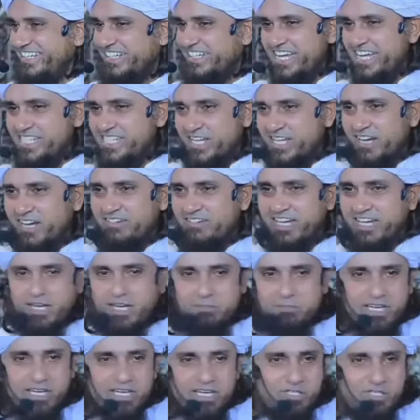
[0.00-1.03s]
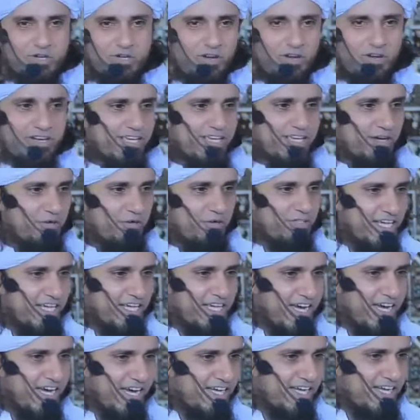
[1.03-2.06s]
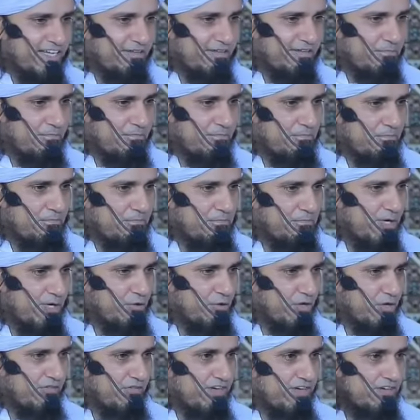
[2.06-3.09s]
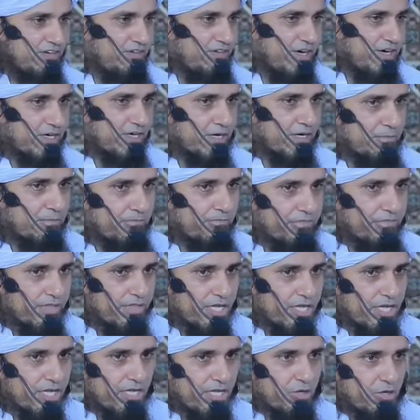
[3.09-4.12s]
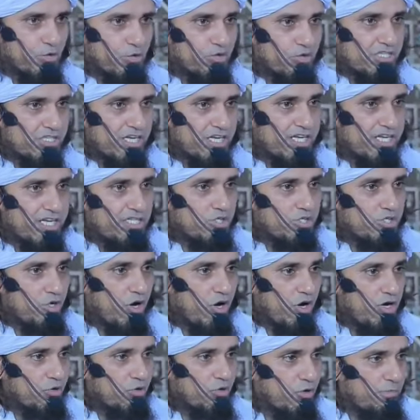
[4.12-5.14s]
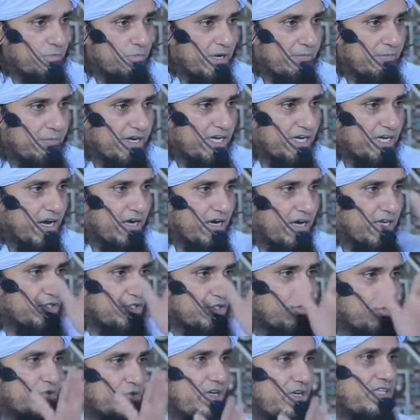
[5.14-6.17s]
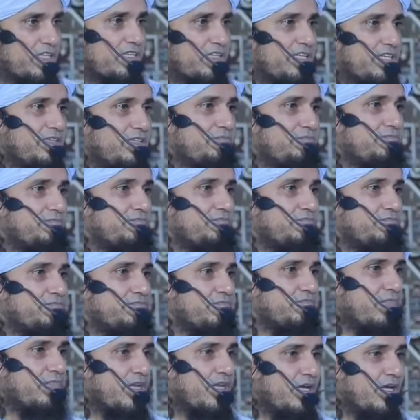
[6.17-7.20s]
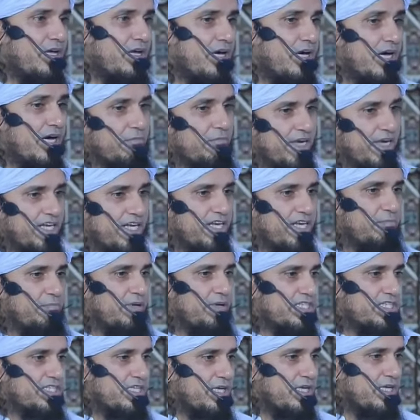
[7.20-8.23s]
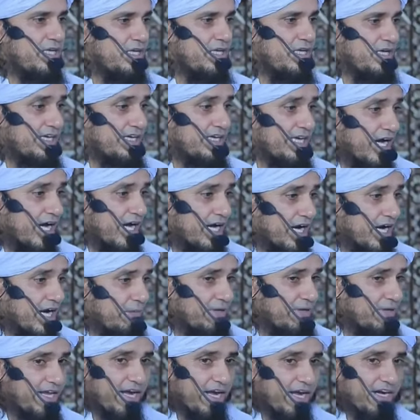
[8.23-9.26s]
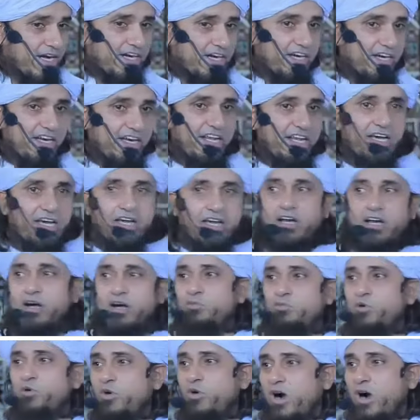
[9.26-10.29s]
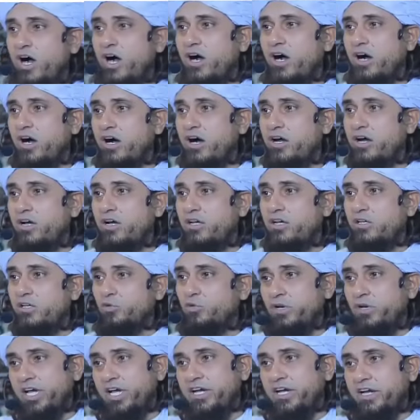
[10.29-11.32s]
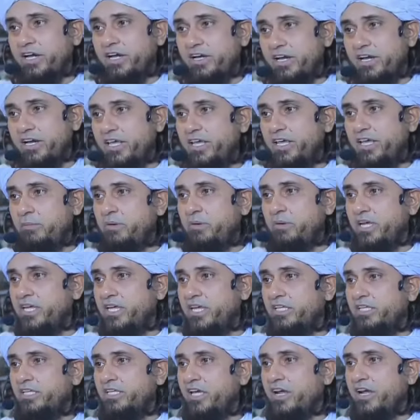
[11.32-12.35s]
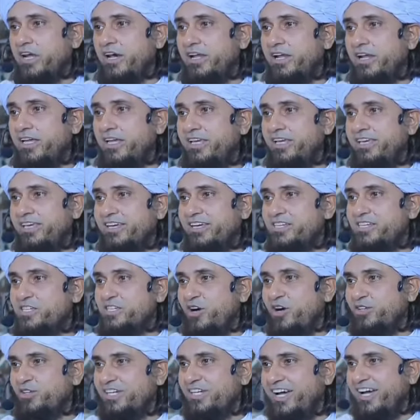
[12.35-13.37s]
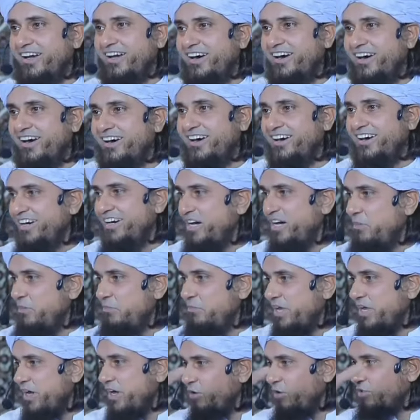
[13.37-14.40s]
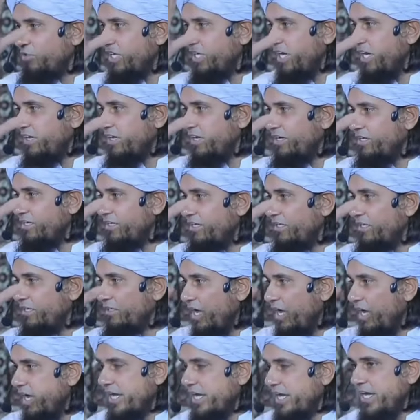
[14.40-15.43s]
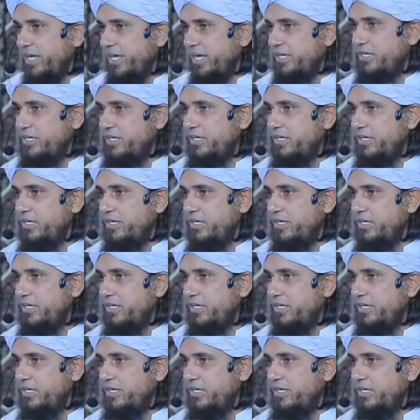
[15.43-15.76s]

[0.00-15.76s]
टेस्ट करवाया भाई जॉन के गुर्दे क्या हैं बिल्कुल फिट फाट उसने जॉन को पेमेंट करना शुरू कर दी हर महीने पैसे कि अगर मेरा किडनी खराब हुआ तो ये किडनी फिर ये तेरा नहीं ये किसका हो जाएगा मेरा हो जाएगा ताकि